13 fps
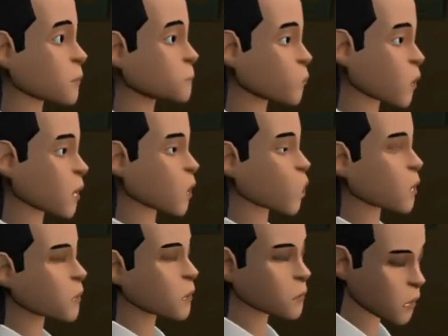বসে থাকতে
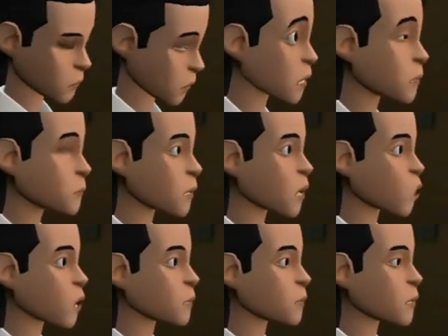থাকতে আইলি গেনু
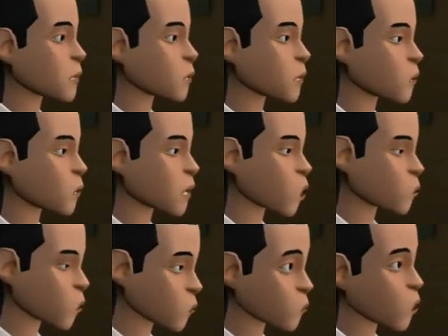বিড়ির নিশা
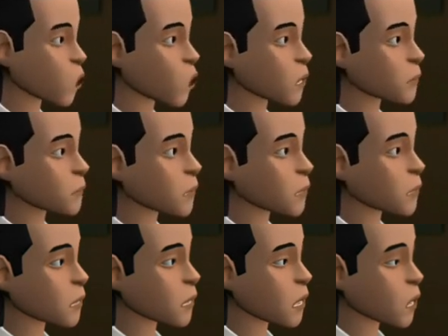উঠে গেল
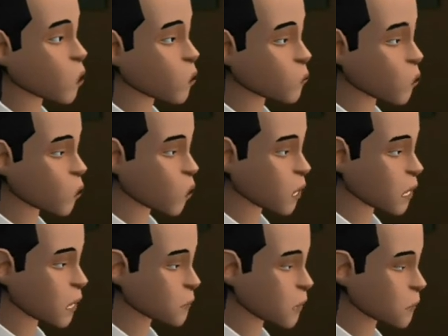বাপে জ্বালাতে ঘরে
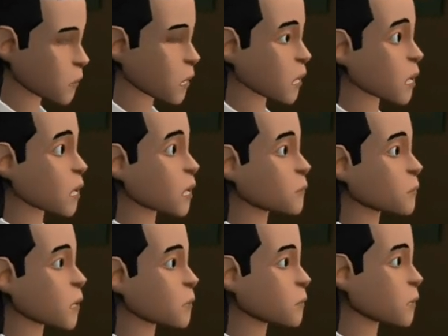বিড়ি খেতে পারিনি
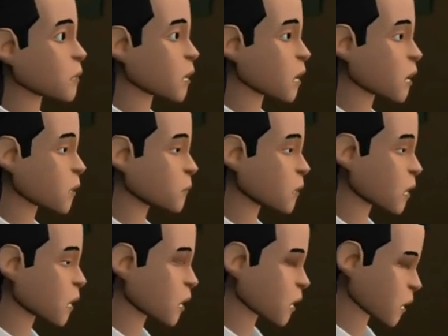আমাকে এখনই
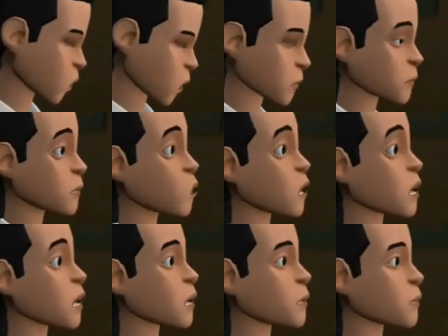বাইরে যাব তার
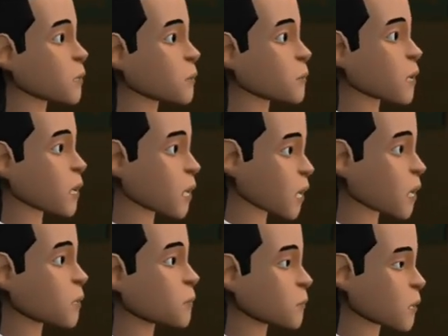আগে শাকিব খানের
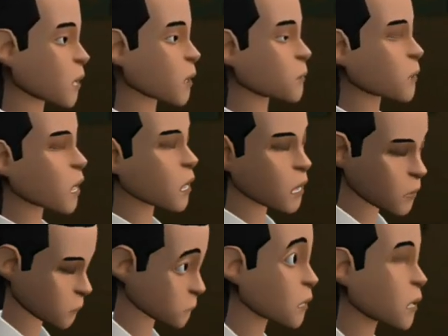শাকিল খানের
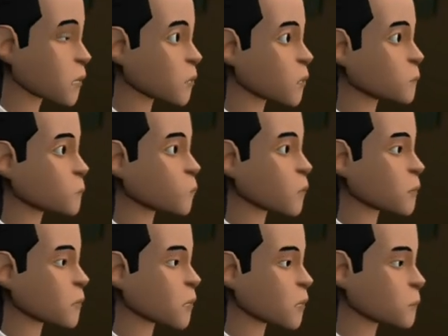একটা গান শুনিলি
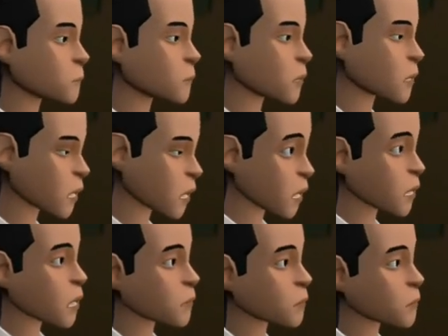দেখি কোন গান
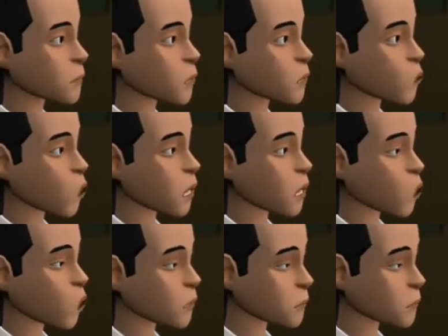দেয় গুগল মামা